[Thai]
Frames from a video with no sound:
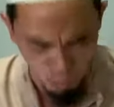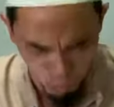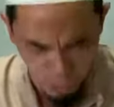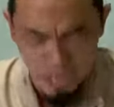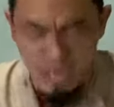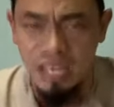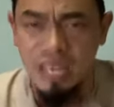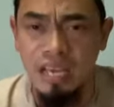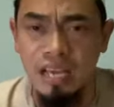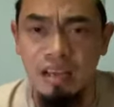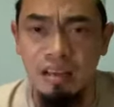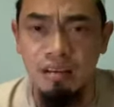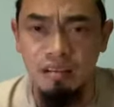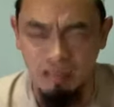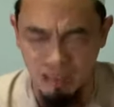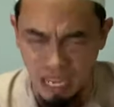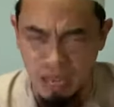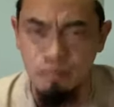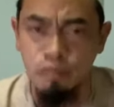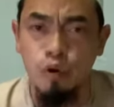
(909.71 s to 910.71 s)
วันนี้
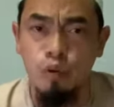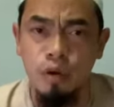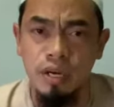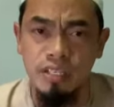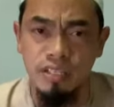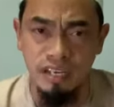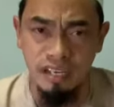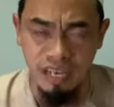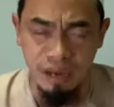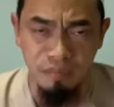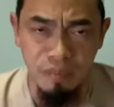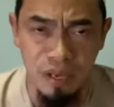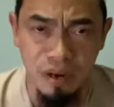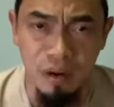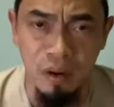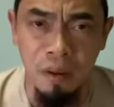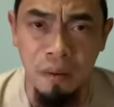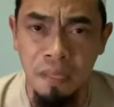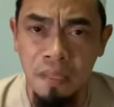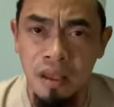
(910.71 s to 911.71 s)
รีบคุยแต่ครับพี่
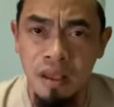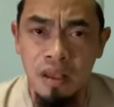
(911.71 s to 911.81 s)
น้อง